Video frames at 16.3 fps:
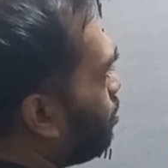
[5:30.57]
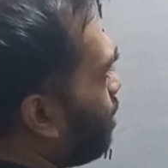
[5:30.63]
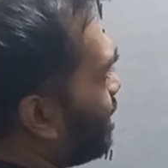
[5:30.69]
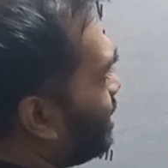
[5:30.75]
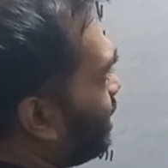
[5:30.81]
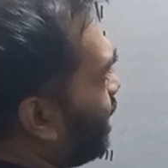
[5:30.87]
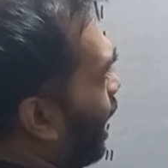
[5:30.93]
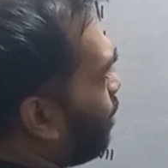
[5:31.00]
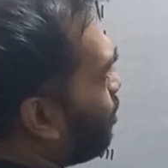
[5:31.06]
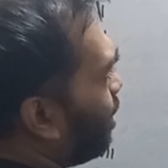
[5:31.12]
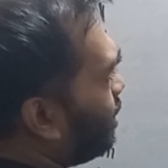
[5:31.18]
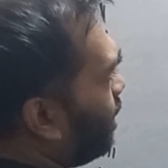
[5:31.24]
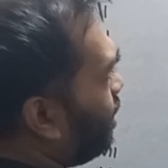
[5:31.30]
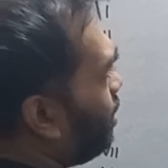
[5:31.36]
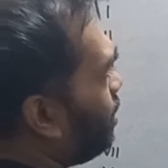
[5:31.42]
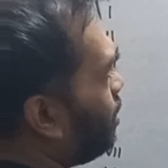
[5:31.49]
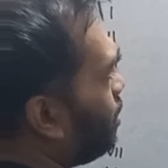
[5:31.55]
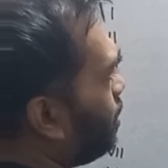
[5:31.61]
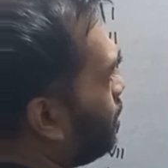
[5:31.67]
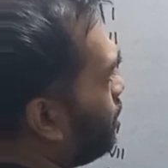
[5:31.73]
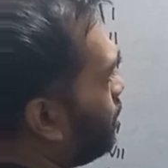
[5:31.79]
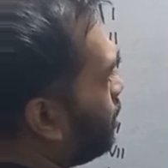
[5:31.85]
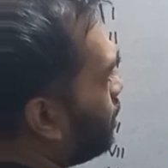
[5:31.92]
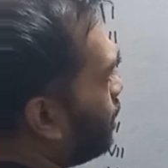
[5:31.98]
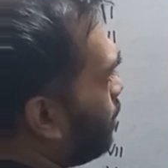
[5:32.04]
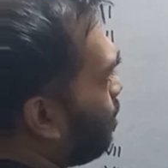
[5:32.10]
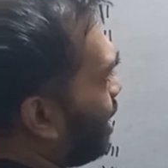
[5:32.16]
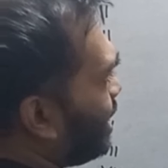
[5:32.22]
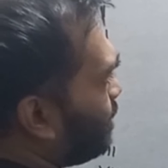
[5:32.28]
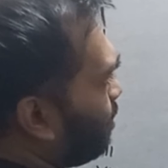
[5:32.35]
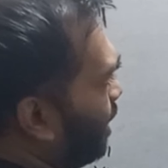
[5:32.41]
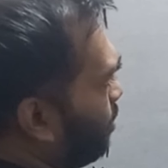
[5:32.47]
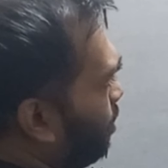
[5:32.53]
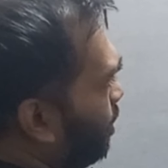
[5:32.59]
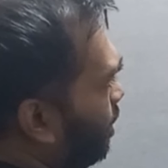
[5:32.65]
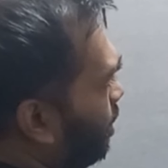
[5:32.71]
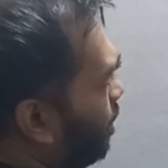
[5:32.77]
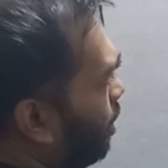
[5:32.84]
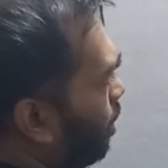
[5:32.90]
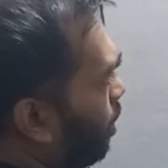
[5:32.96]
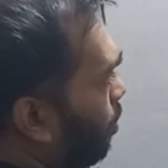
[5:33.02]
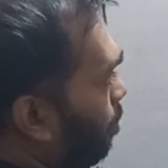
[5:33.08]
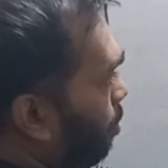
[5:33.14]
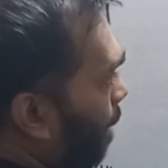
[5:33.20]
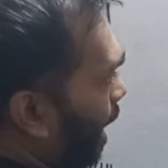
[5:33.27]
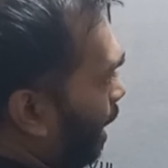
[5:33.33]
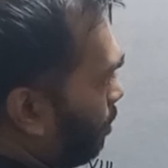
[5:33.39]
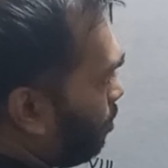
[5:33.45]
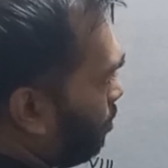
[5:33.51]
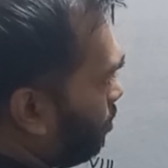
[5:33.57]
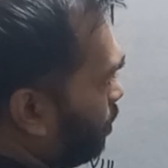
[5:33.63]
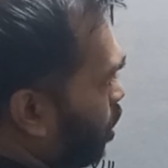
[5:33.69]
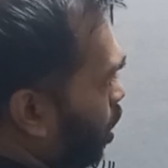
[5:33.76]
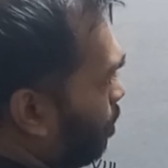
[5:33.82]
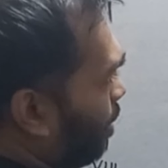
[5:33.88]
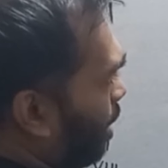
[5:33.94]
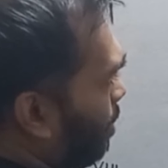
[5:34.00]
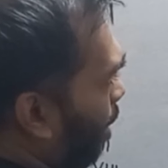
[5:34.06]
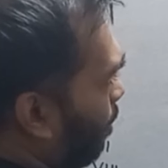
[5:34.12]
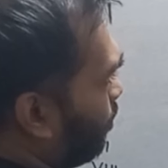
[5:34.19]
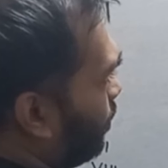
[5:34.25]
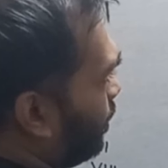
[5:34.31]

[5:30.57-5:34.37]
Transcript: পাঁচ থেকে একবার দেন তাহলে পাঁচ মানে ভি বা বিয়োগ মানে বাম